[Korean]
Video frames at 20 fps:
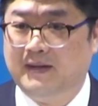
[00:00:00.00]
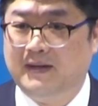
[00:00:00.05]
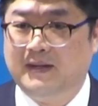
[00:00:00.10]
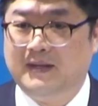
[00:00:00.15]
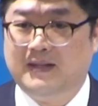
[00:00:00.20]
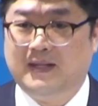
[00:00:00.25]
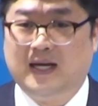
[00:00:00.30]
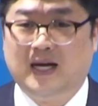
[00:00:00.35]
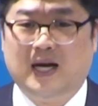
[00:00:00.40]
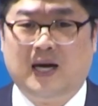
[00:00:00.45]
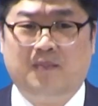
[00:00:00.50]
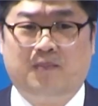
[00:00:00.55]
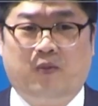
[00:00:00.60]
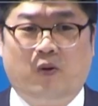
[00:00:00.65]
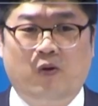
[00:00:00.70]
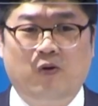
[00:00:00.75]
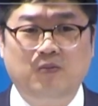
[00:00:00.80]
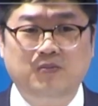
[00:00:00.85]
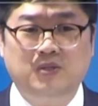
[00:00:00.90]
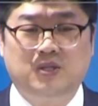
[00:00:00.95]
내가
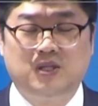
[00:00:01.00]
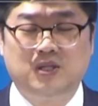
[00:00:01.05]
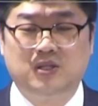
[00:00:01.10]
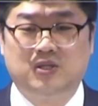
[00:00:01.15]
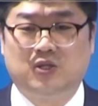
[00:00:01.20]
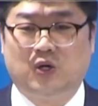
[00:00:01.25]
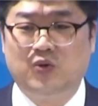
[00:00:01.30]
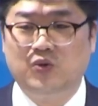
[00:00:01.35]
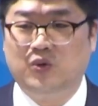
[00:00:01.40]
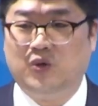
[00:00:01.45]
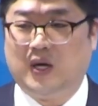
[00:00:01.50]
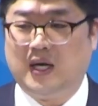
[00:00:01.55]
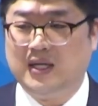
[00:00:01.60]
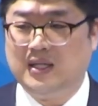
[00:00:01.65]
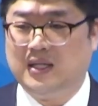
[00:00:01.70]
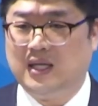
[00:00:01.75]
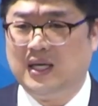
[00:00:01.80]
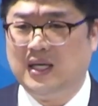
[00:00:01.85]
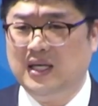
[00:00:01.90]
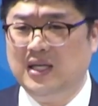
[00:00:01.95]
복음 전도할
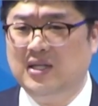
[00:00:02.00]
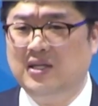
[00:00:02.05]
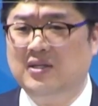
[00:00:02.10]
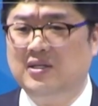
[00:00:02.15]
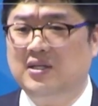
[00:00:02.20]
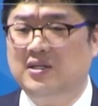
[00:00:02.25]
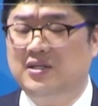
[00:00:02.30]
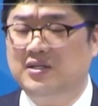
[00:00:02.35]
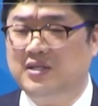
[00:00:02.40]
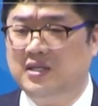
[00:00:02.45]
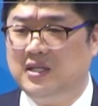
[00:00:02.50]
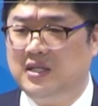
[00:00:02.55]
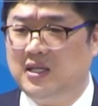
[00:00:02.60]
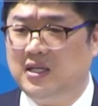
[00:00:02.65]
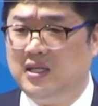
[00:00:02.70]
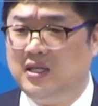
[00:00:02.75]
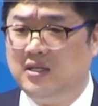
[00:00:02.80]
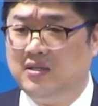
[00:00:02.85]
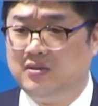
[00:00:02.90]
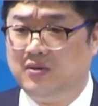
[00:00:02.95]
때 이런 이런
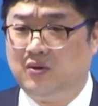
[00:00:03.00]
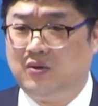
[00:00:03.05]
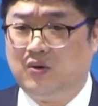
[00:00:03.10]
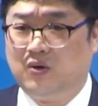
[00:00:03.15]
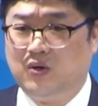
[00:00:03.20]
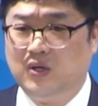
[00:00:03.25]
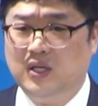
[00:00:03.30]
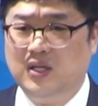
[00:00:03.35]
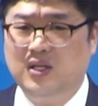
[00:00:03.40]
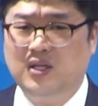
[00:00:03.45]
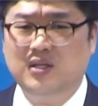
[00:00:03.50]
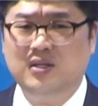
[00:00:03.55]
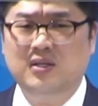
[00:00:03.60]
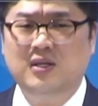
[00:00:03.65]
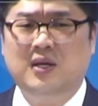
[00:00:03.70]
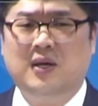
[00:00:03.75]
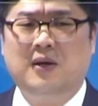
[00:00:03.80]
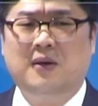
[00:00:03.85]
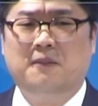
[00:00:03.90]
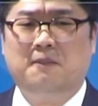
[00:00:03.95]
일이 있었고 이런
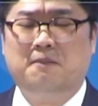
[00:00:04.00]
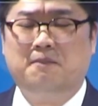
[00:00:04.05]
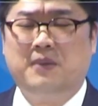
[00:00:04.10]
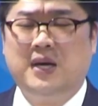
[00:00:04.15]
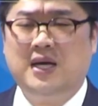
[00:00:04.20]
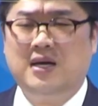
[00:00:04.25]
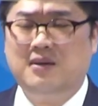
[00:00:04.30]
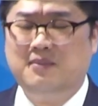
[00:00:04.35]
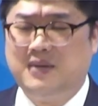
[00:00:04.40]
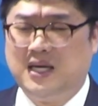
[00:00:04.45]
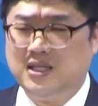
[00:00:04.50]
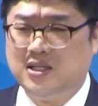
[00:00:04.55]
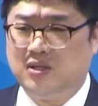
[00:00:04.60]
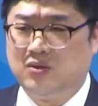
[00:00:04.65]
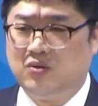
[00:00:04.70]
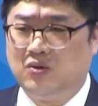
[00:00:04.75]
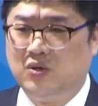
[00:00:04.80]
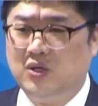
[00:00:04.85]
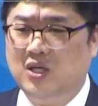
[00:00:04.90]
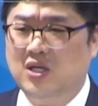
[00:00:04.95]
매를
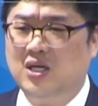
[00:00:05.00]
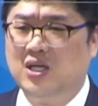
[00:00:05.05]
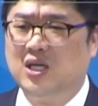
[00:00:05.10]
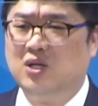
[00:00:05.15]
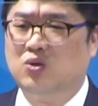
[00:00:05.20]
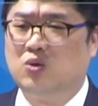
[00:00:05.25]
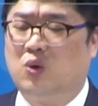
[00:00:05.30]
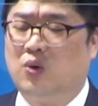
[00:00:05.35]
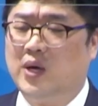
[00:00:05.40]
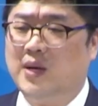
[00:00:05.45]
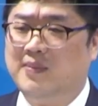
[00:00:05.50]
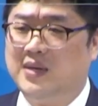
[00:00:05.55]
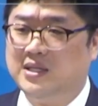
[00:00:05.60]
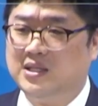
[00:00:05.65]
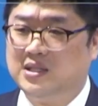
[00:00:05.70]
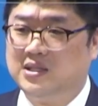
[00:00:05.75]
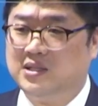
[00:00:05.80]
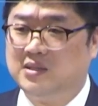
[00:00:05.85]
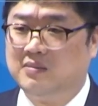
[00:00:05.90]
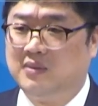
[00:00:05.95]
맞았고 이렇게 돌에
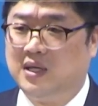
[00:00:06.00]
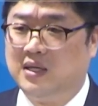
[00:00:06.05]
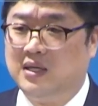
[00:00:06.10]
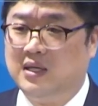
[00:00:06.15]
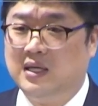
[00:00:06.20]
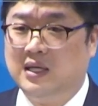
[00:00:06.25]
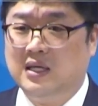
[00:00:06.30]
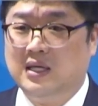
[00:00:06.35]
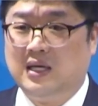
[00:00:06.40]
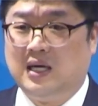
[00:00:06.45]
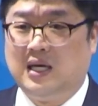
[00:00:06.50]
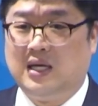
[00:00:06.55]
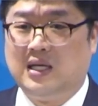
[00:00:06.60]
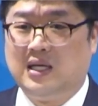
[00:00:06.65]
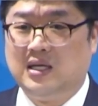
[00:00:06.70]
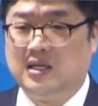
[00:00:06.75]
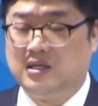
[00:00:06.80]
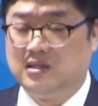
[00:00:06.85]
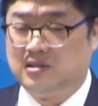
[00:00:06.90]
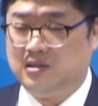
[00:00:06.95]
맞았지만
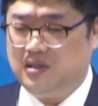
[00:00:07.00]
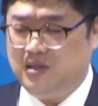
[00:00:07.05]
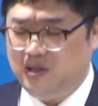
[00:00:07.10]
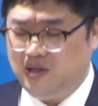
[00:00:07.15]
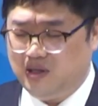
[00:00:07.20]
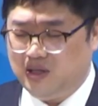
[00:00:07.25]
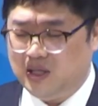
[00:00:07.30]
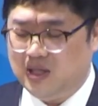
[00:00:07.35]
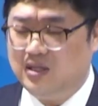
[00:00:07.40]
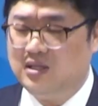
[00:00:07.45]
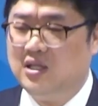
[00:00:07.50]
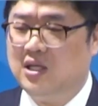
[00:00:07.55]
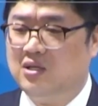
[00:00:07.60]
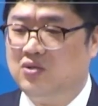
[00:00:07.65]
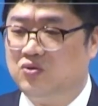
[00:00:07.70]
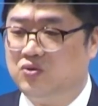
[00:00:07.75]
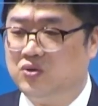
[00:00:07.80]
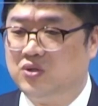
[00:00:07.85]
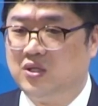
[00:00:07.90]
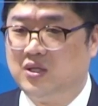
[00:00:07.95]
하나님께서 이렇게
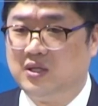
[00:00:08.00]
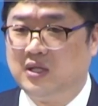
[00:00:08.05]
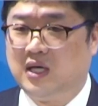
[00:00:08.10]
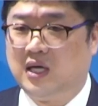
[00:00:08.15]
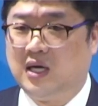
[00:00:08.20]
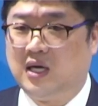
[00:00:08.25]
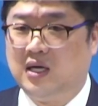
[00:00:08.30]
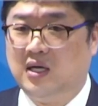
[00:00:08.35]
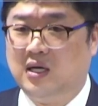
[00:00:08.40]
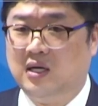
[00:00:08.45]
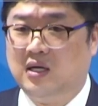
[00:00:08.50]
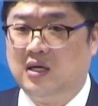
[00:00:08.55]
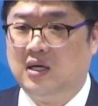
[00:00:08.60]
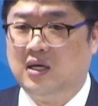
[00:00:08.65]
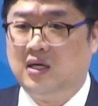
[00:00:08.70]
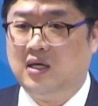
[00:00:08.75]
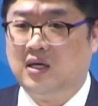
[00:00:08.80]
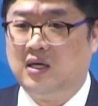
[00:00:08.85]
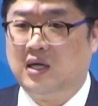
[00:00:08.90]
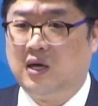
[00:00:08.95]
은혜를
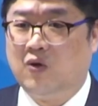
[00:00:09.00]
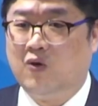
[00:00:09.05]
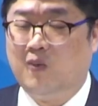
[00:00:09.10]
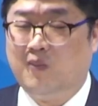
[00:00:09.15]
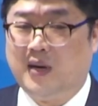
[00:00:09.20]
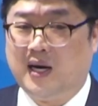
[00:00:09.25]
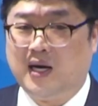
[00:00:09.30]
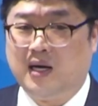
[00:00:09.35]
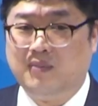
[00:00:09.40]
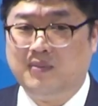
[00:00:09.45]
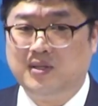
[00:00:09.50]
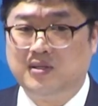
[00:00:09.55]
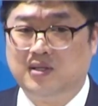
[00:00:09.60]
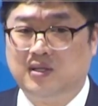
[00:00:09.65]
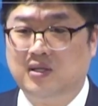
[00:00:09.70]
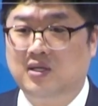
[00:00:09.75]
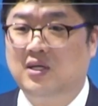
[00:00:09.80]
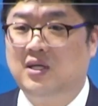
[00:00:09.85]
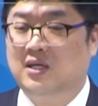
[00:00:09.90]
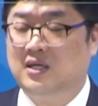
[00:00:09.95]
주셨다라고
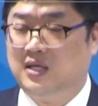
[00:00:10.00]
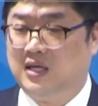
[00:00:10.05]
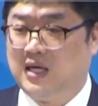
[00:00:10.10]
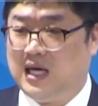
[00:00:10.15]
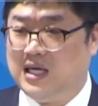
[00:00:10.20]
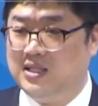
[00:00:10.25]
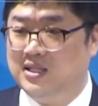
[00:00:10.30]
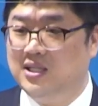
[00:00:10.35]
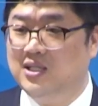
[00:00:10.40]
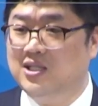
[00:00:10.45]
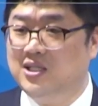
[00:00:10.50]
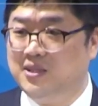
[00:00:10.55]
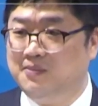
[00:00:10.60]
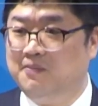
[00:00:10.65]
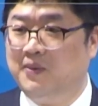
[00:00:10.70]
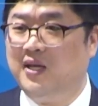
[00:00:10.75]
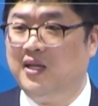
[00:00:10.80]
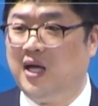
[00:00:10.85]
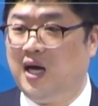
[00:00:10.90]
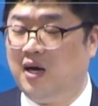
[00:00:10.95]
말하면서 간증
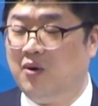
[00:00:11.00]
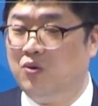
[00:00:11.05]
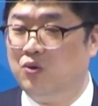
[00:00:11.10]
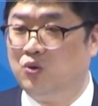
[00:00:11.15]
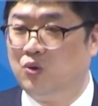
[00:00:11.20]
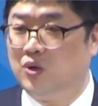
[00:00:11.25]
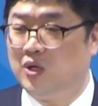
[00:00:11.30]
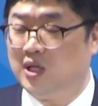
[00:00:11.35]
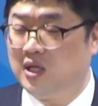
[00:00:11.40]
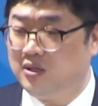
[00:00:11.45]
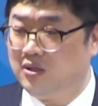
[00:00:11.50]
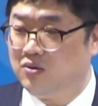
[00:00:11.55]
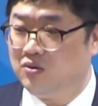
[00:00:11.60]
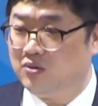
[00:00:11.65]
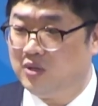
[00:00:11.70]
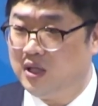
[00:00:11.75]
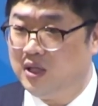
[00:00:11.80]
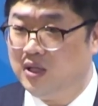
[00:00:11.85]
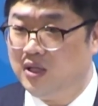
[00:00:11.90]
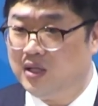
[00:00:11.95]
집회나 하고 돌아다녀도
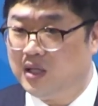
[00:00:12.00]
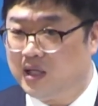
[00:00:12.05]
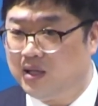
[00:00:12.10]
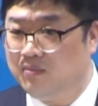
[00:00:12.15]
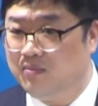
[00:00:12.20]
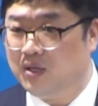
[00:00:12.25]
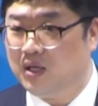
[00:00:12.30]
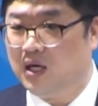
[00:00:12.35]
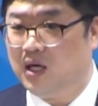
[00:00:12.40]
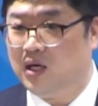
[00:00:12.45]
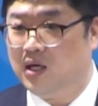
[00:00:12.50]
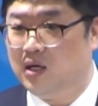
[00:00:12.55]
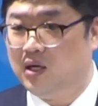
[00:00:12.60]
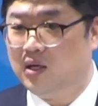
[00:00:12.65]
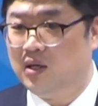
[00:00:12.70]
되는 것 아닙니까?